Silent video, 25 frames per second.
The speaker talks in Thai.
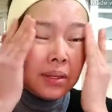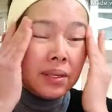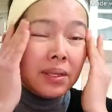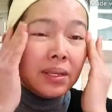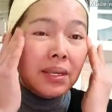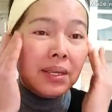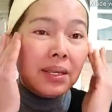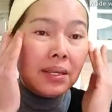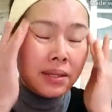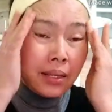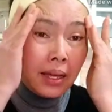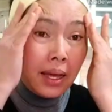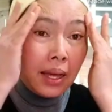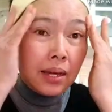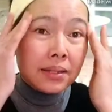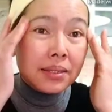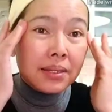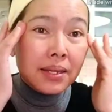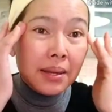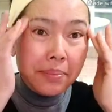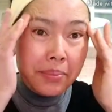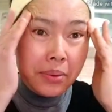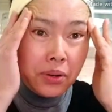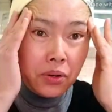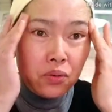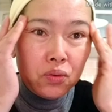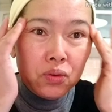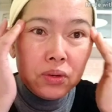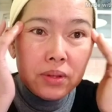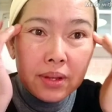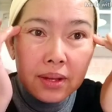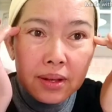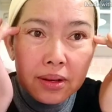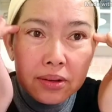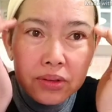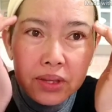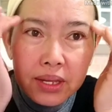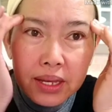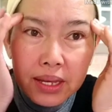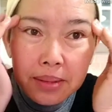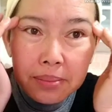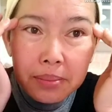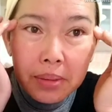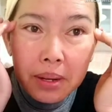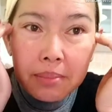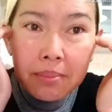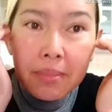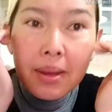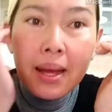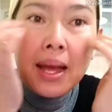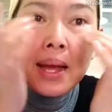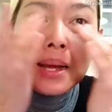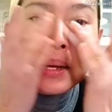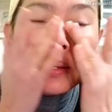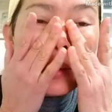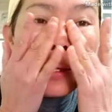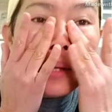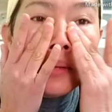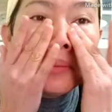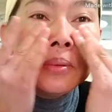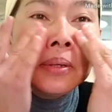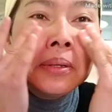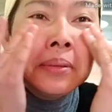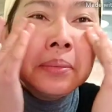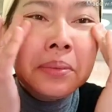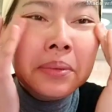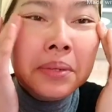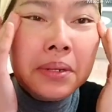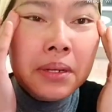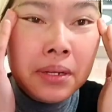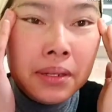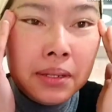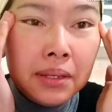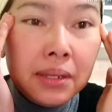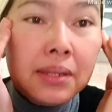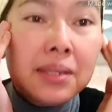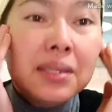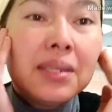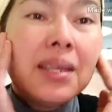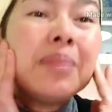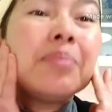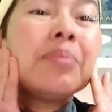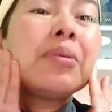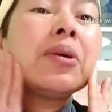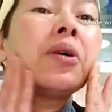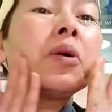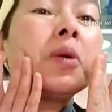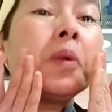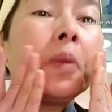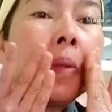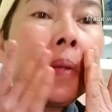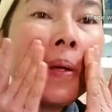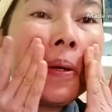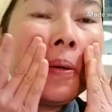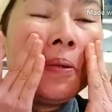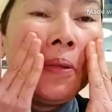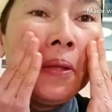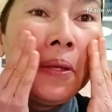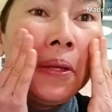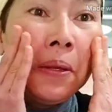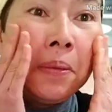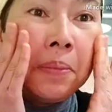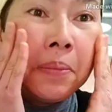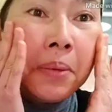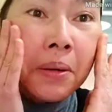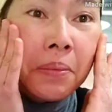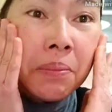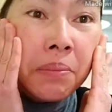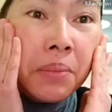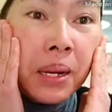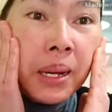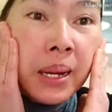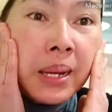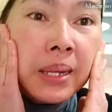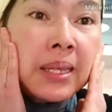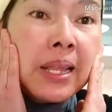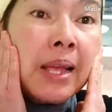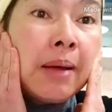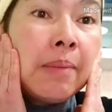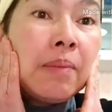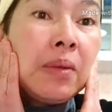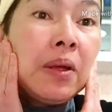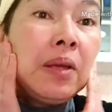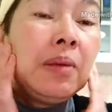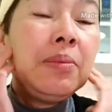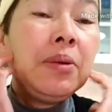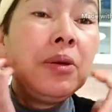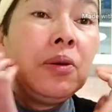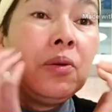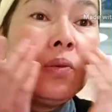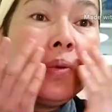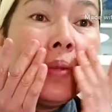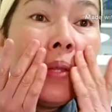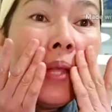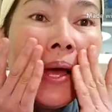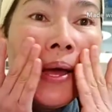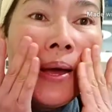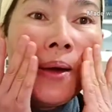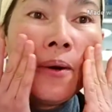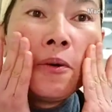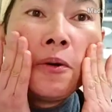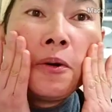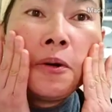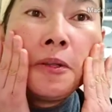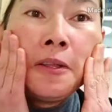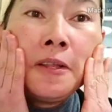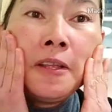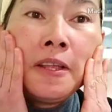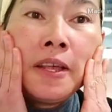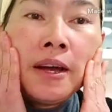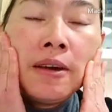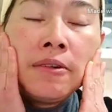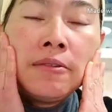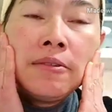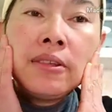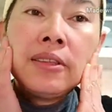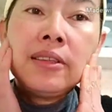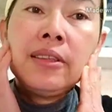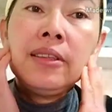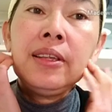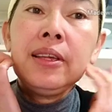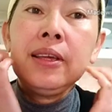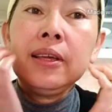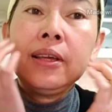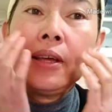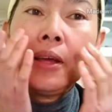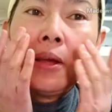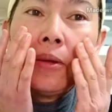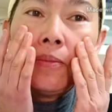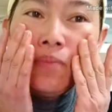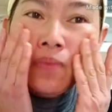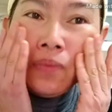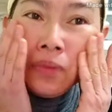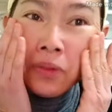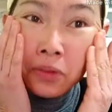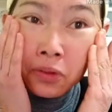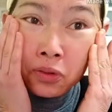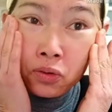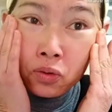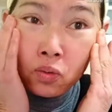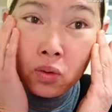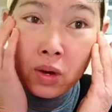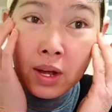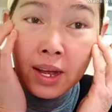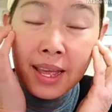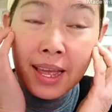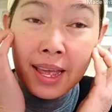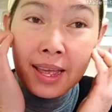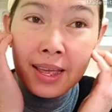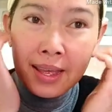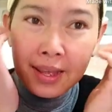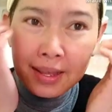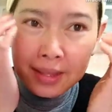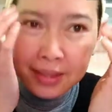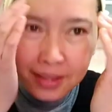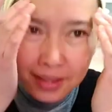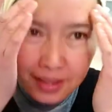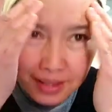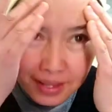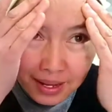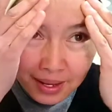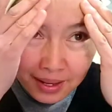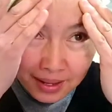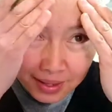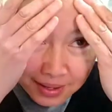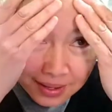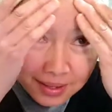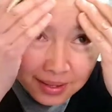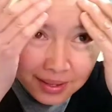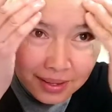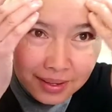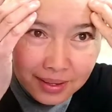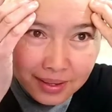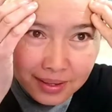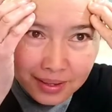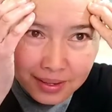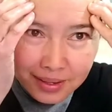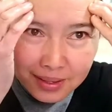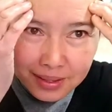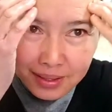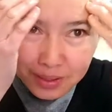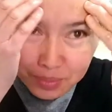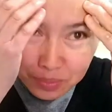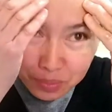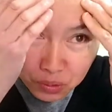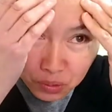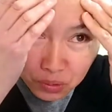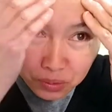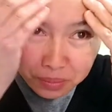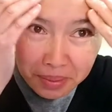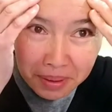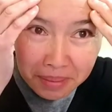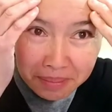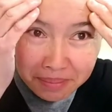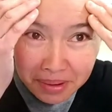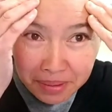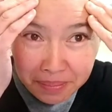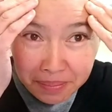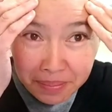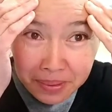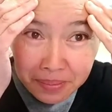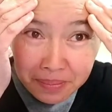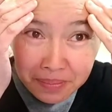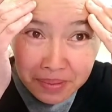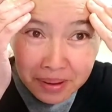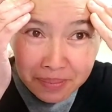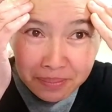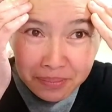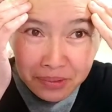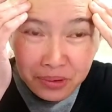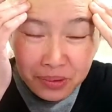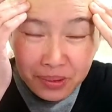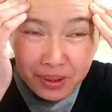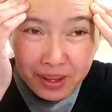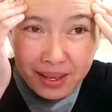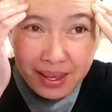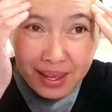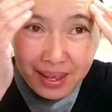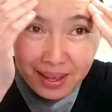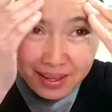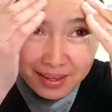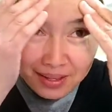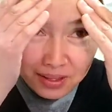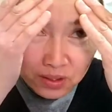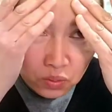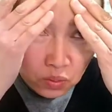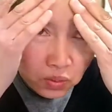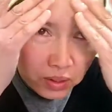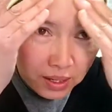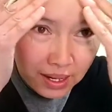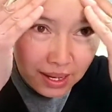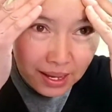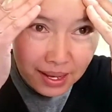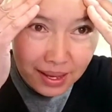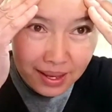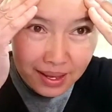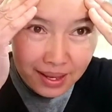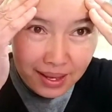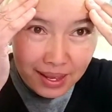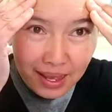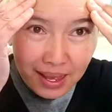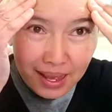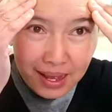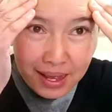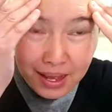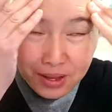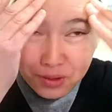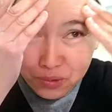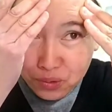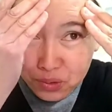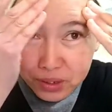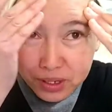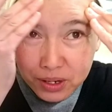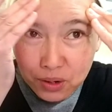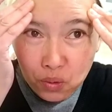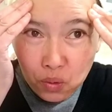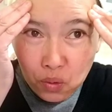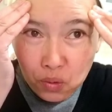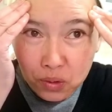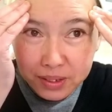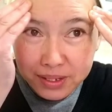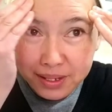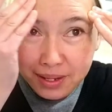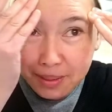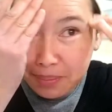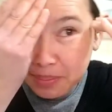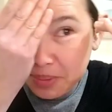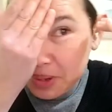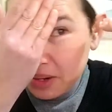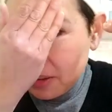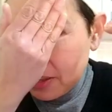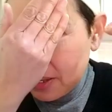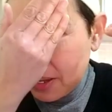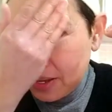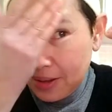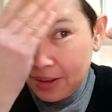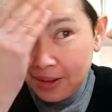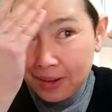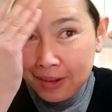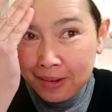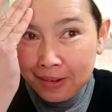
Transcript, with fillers: จริงนะสรรพคุณเขาดีมากๆนะเพื่อนๆสรรพคุณเขาดีมากๆทำให้ผิวหน้าอ่อนเยาว์จริงๆค่ะตัวแขกเองนี่นะพูดแบบแบบแบบแบบอยู่อย่างเงี้ยตัวแขกเองแขกอายุจะหกสิบแล้วนะ